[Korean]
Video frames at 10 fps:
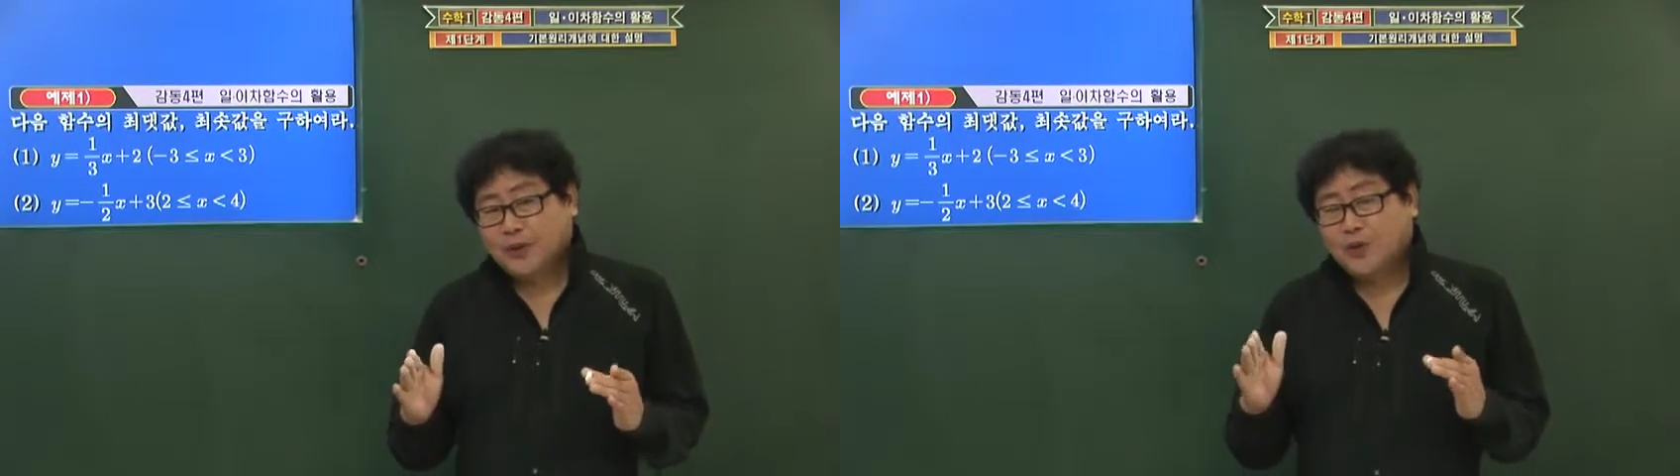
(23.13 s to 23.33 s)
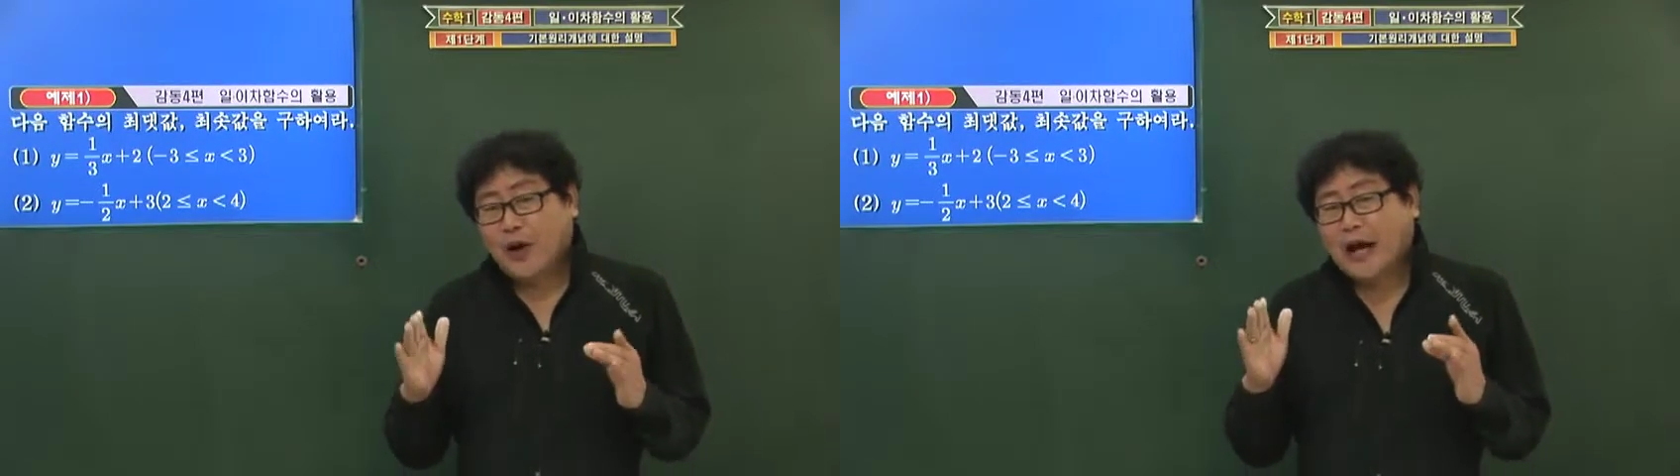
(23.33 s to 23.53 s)

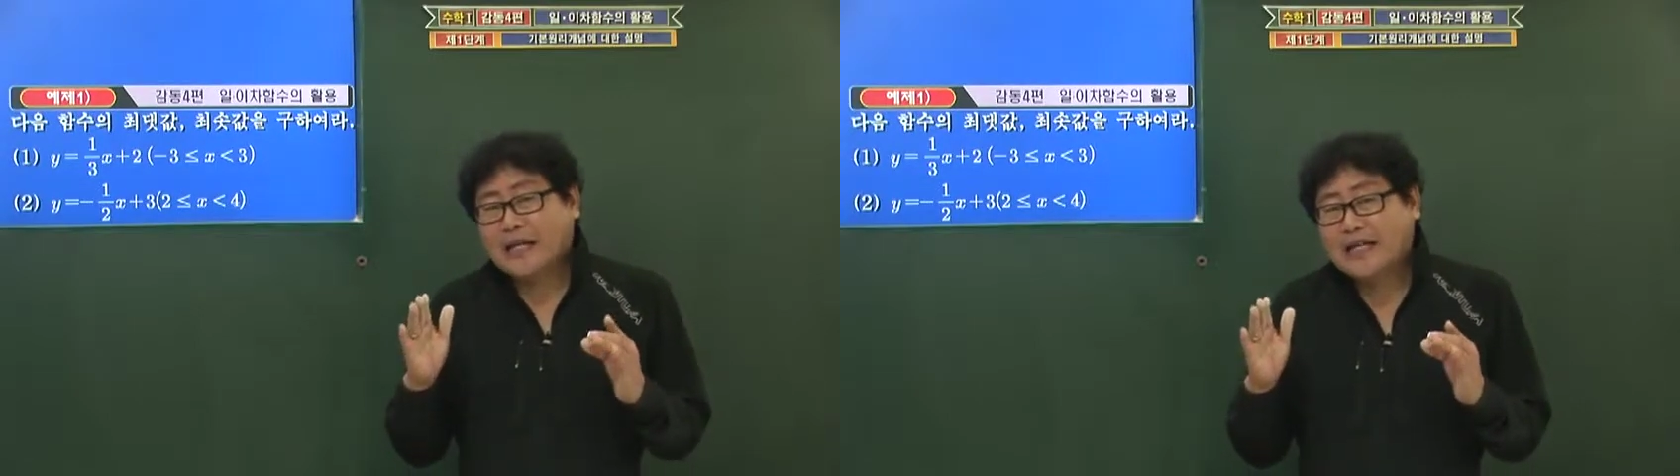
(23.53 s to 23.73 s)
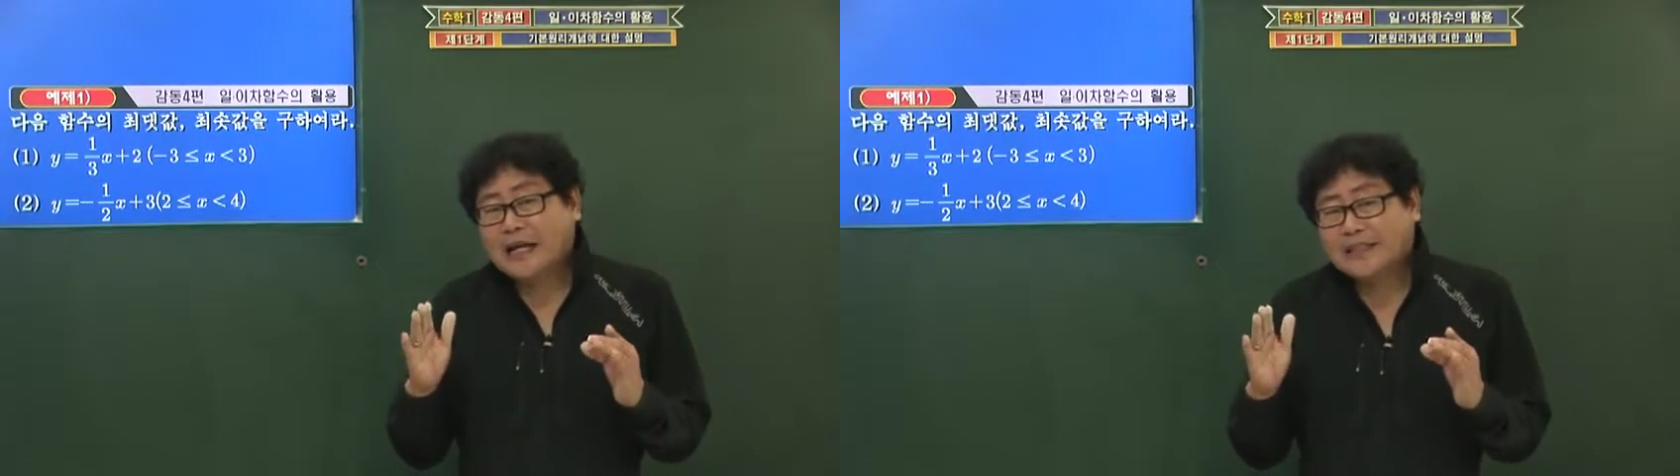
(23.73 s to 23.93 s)

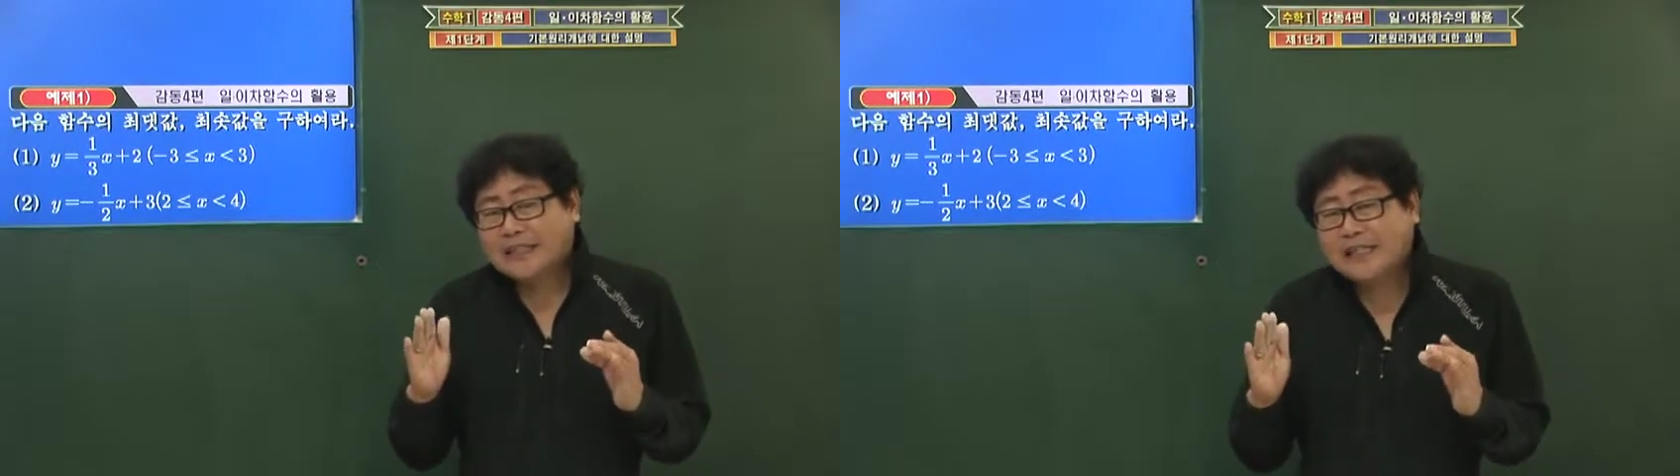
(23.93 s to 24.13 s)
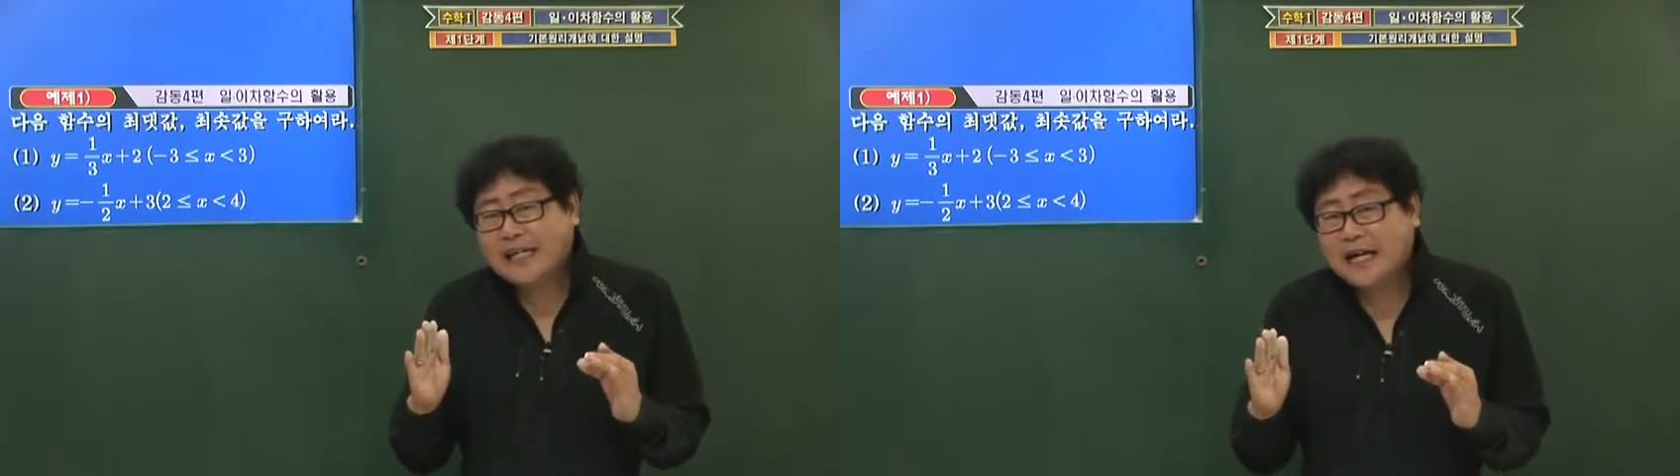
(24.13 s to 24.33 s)
y가
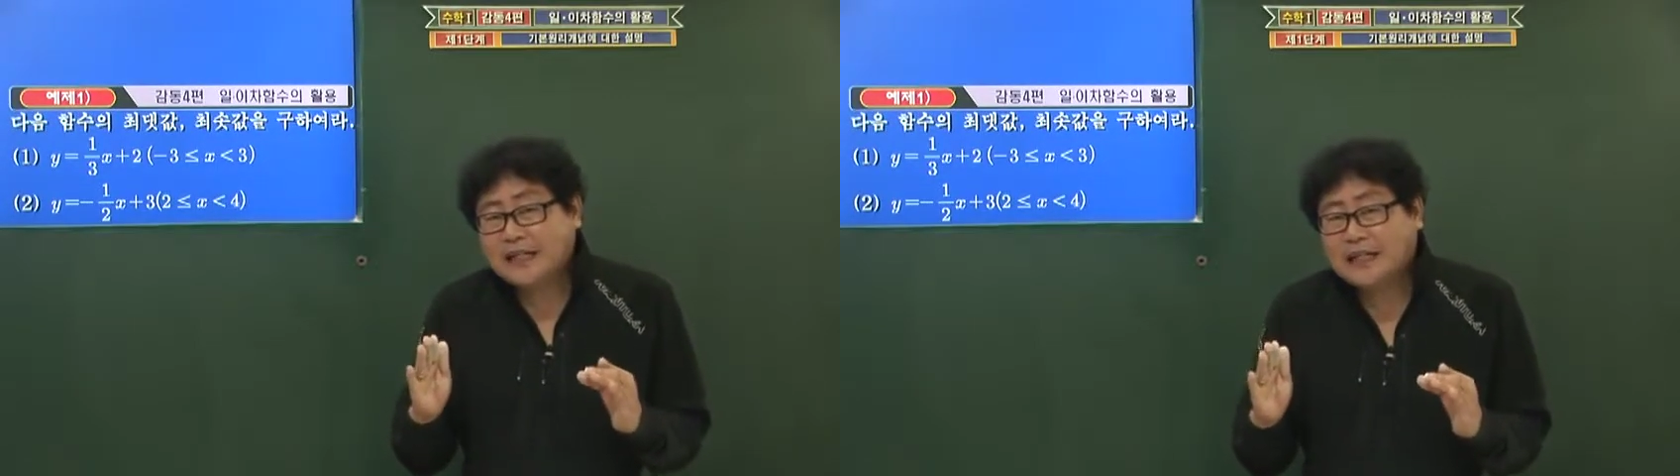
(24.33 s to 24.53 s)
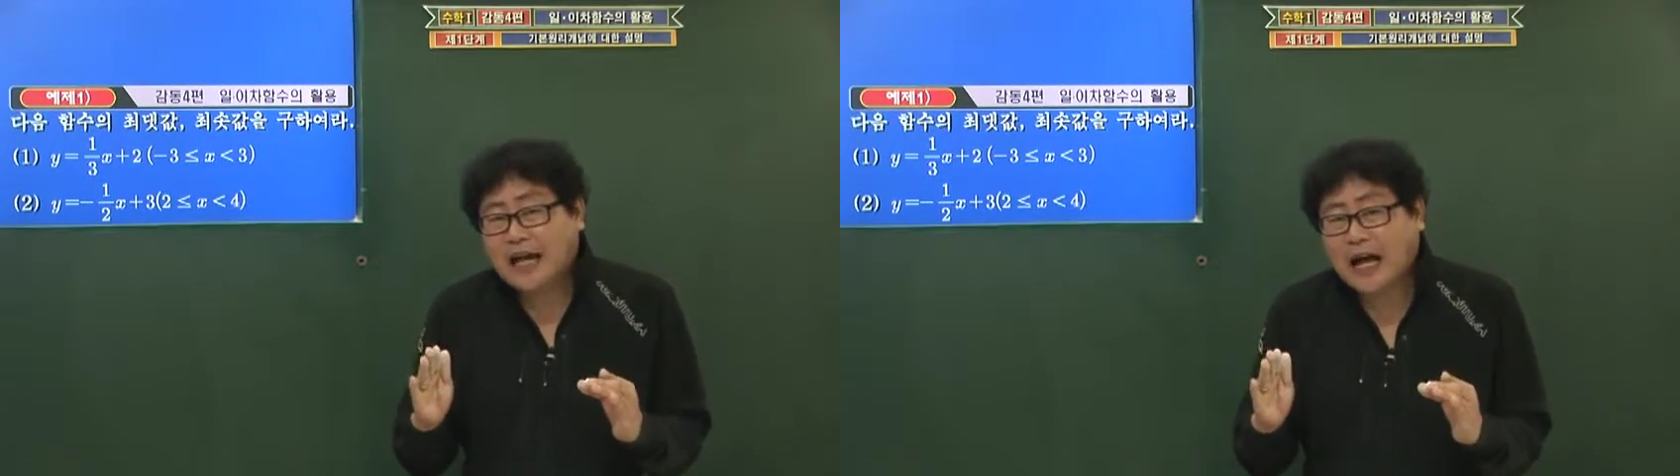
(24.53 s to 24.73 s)
치하는